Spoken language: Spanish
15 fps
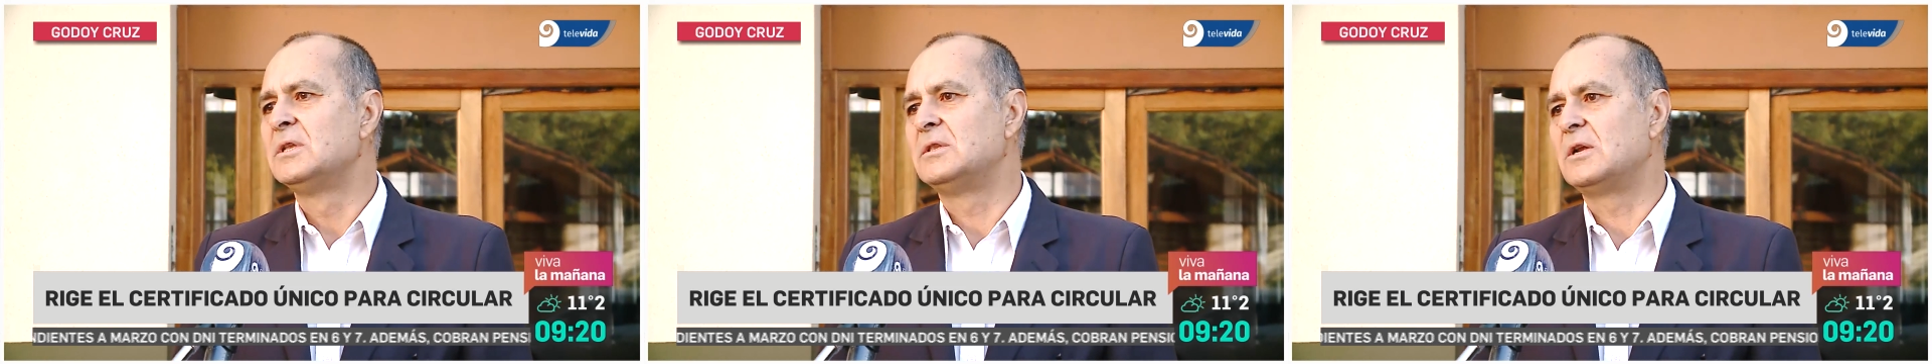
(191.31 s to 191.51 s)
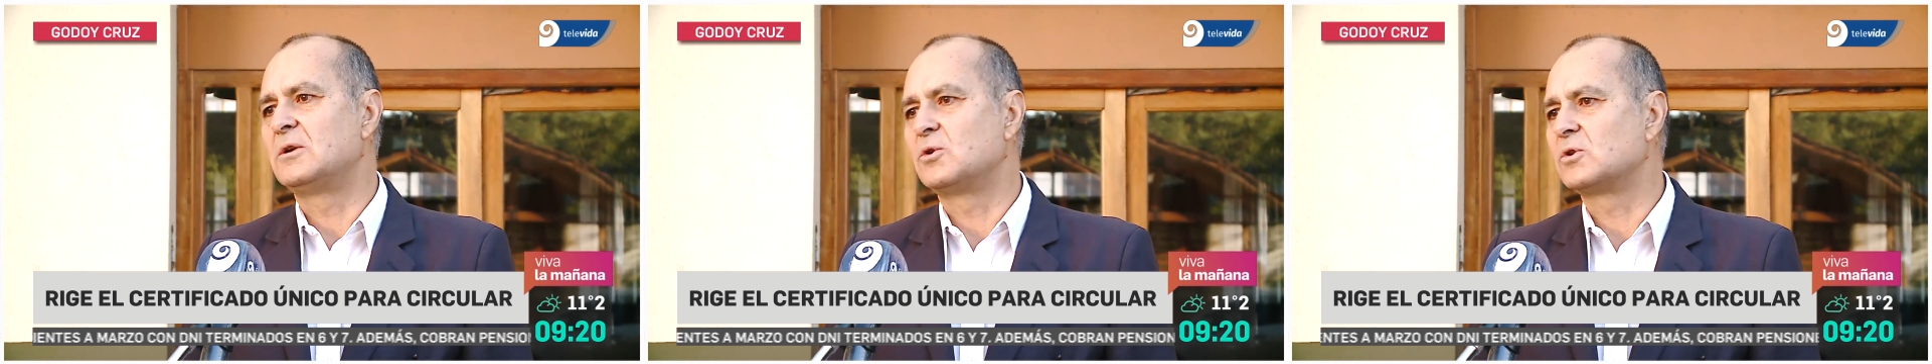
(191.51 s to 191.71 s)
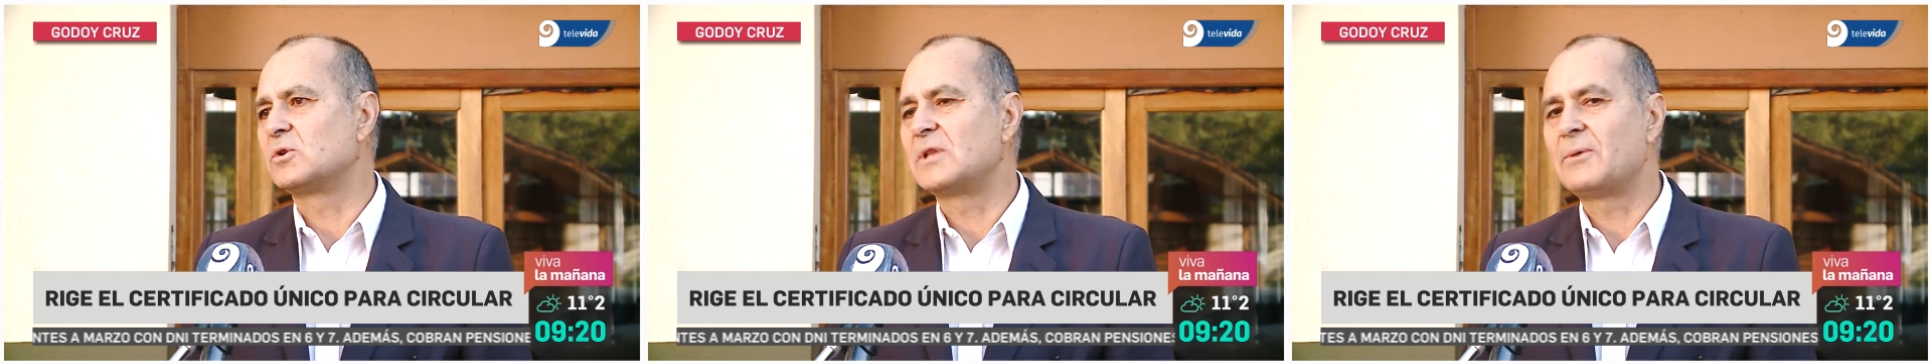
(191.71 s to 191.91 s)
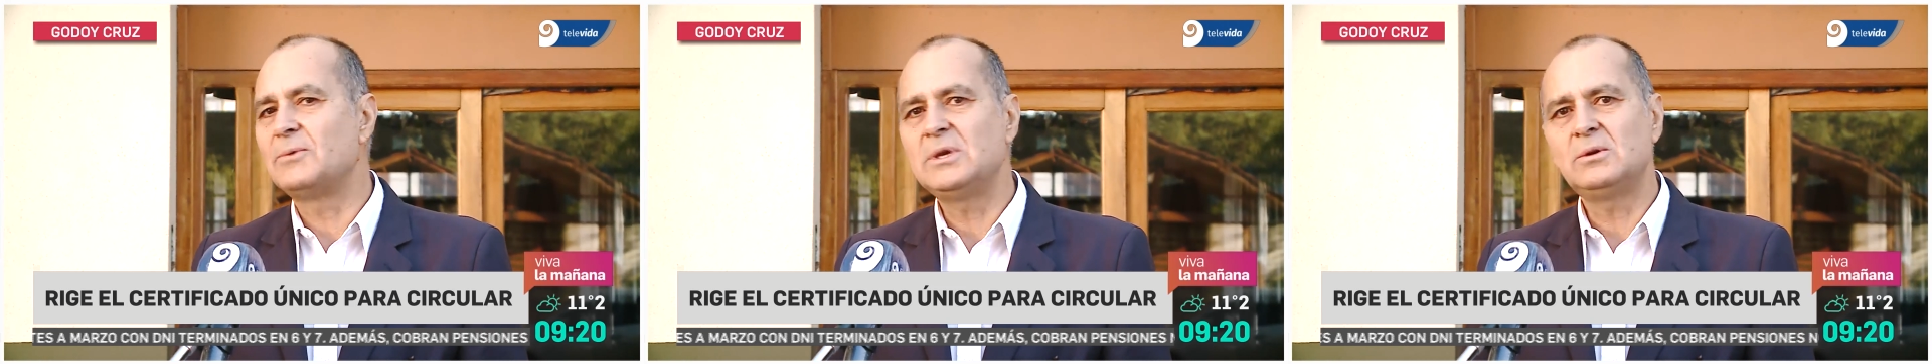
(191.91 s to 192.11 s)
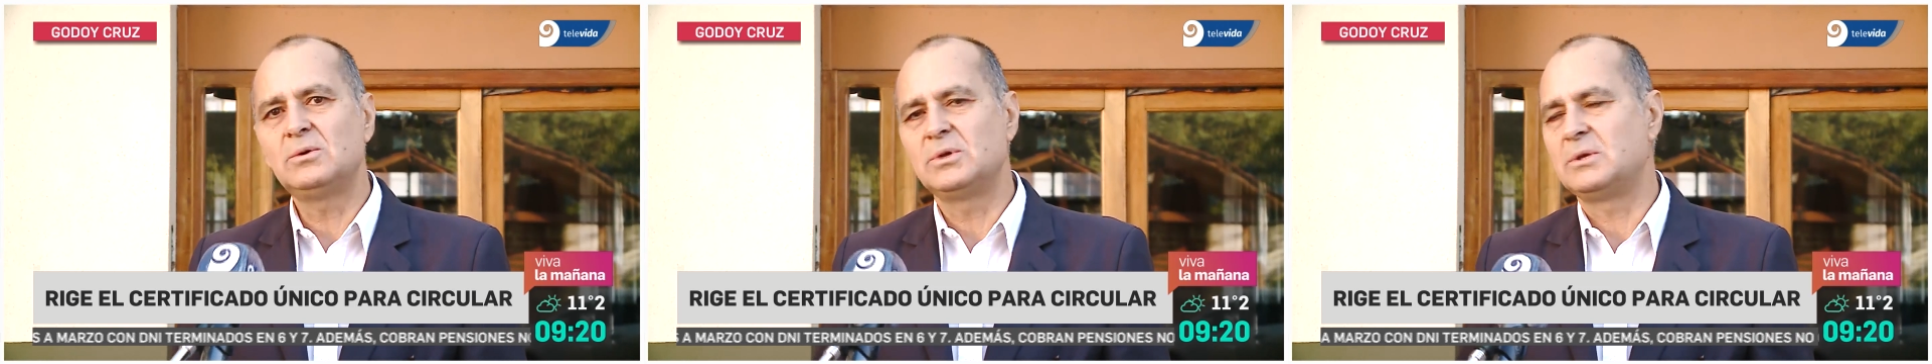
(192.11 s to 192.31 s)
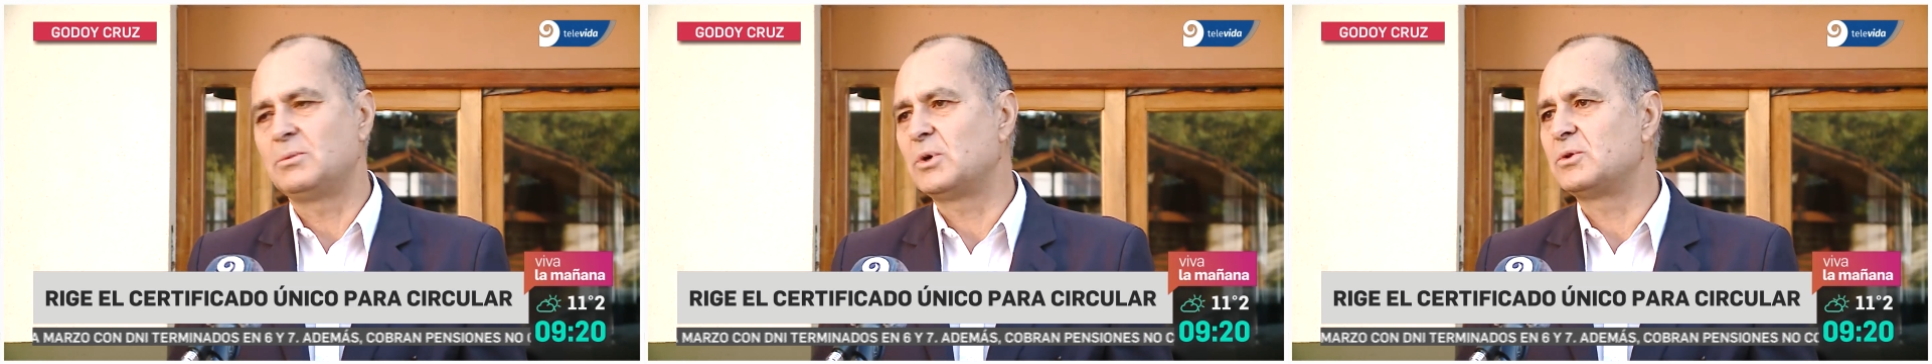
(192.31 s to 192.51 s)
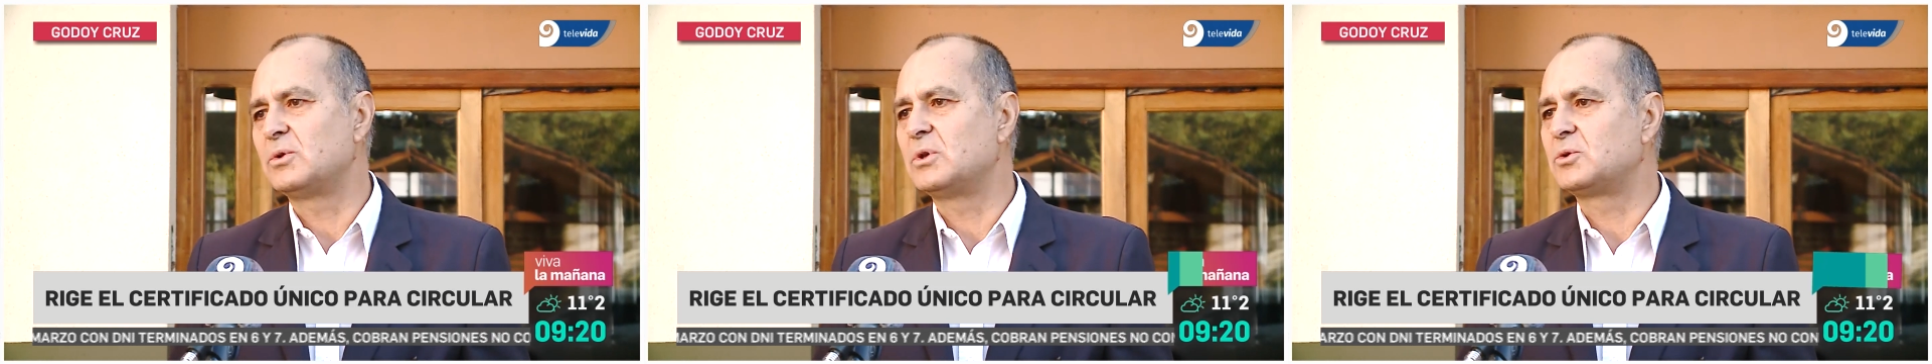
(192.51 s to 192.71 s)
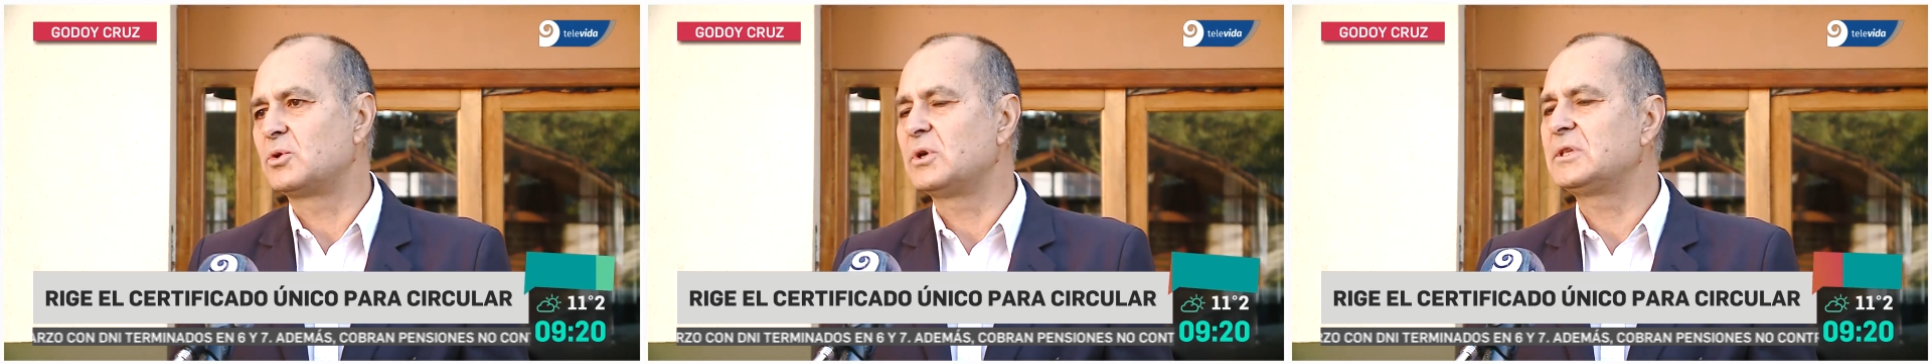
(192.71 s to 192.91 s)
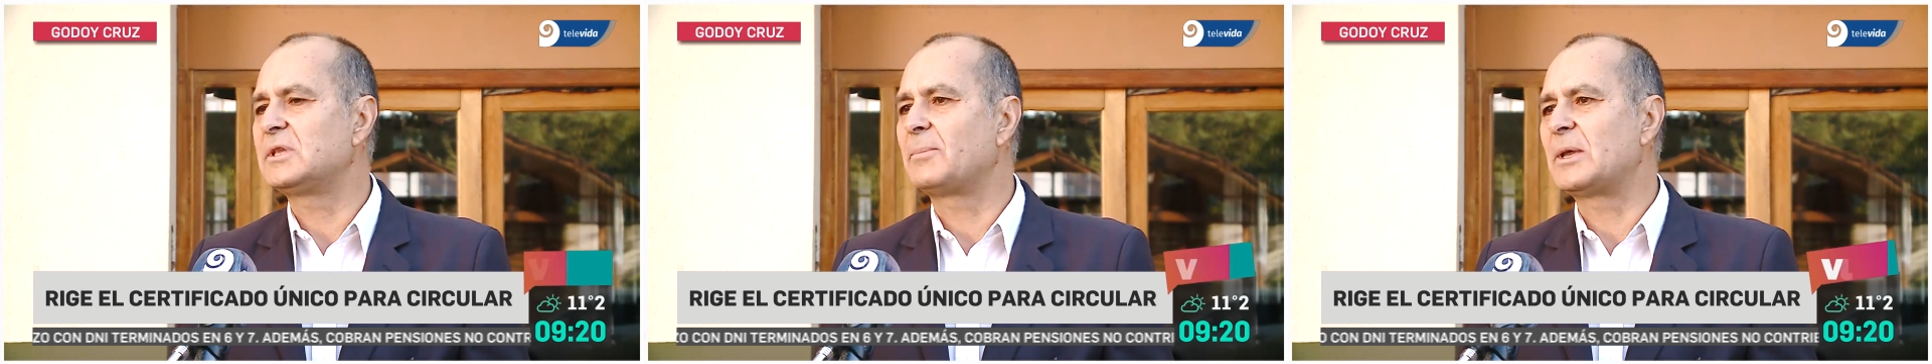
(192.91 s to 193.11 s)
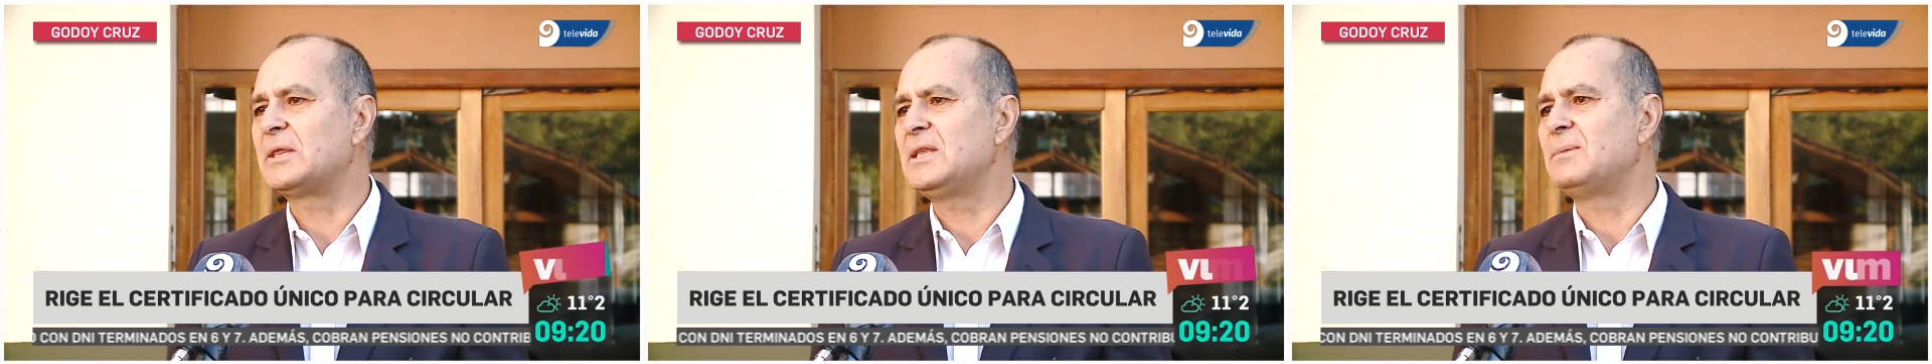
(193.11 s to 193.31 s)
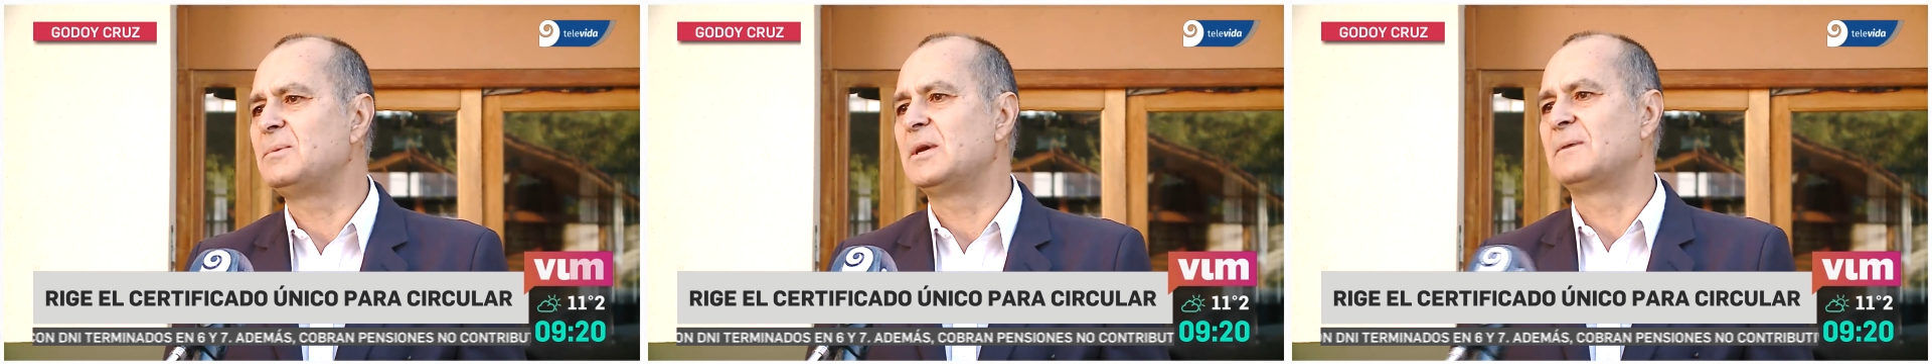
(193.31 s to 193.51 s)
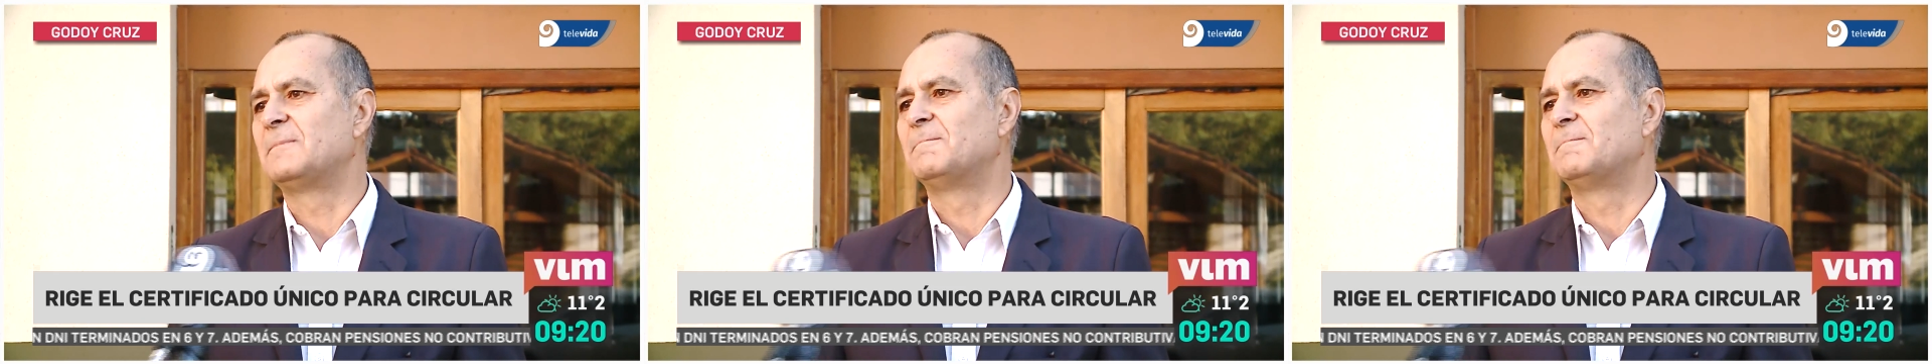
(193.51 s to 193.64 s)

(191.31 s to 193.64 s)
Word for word: del coronavirus y bueno, de toda esta pandemia.